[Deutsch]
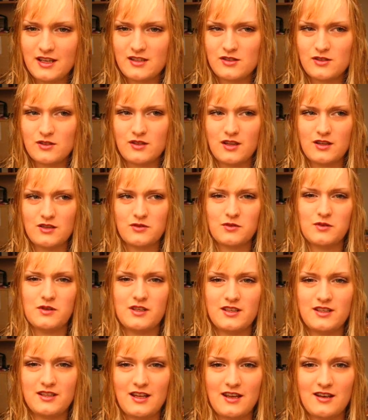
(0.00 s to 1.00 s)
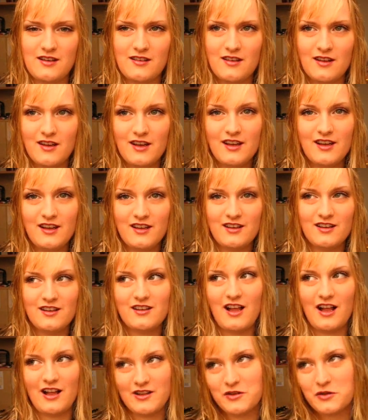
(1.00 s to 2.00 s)
dass, dass du dich dann
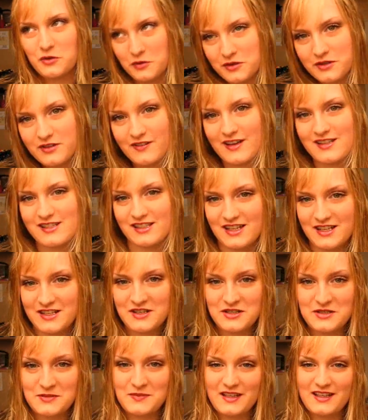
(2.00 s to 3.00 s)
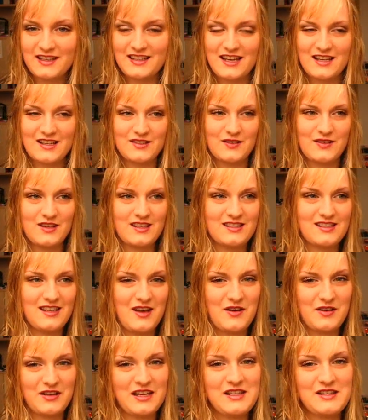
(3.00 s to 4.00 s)
als Hund quasi dann geschminkt hast und das
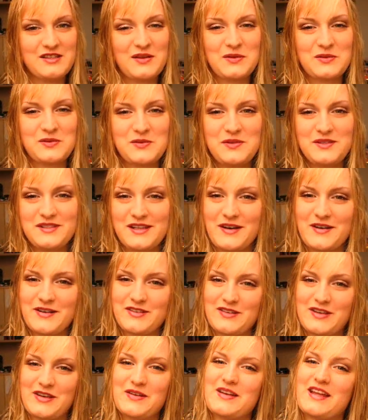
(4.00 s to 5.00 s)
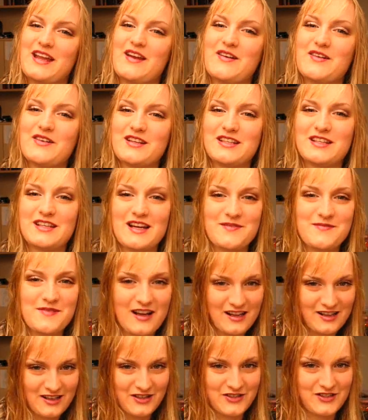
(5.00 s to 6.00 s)
sah auch dann so süß aus, wie du dann auch in die
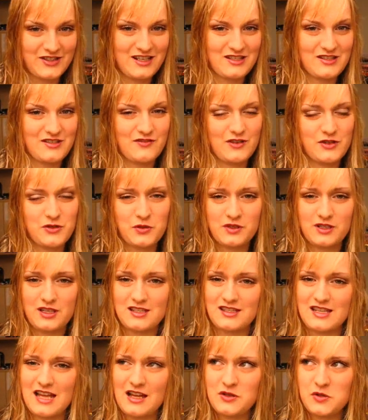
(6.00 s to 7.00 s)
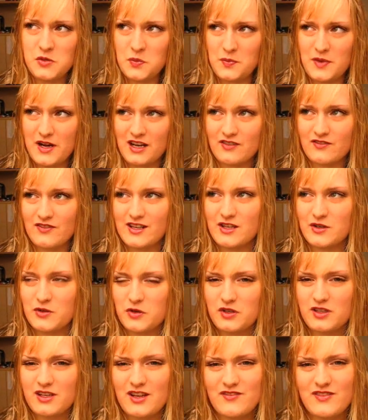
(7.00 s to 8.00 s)
Kamera geguckt hast und versucht das nachzumachen, weil die
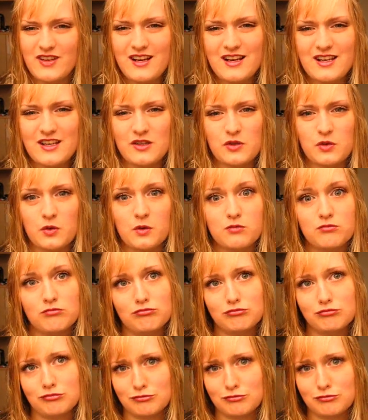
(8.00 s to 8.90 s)
gucken dann wirklich so.